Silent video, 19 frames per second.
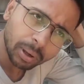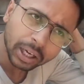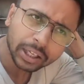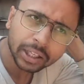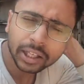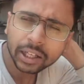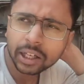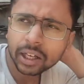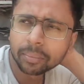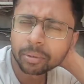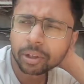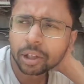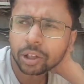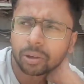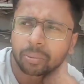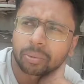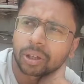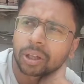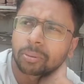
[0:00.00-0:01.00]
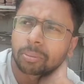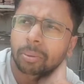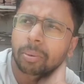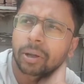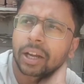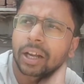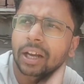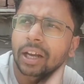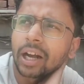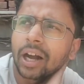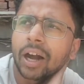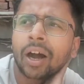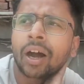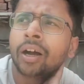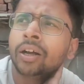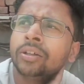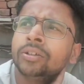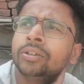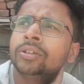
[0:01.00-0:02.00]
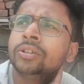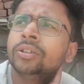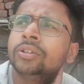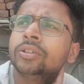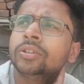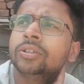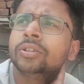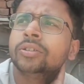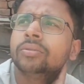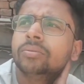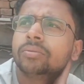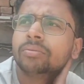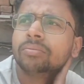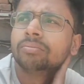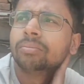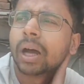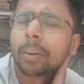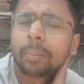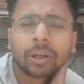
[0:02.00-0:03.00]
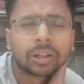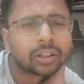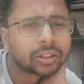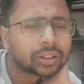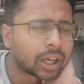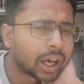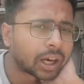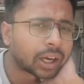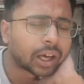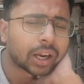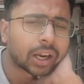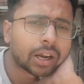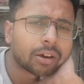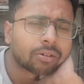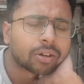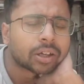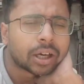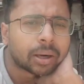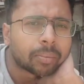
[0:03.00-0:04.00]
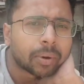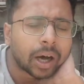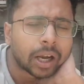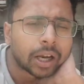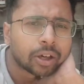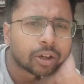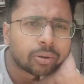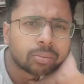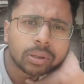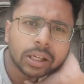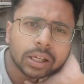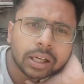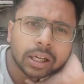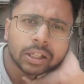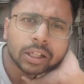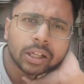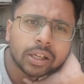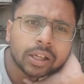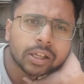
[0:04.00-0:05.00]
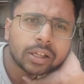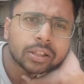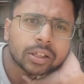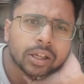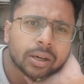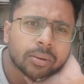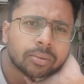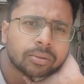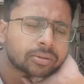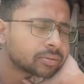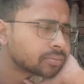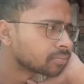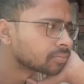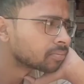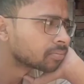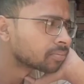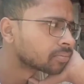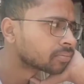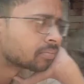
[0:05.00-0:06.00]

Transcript: बाकी है नमकीन नमकीन भी बनेगा मैं भी इंतज़ार कर रहा हूँ कब खाने को मिलेगा जल्दी जल्दी सब खाने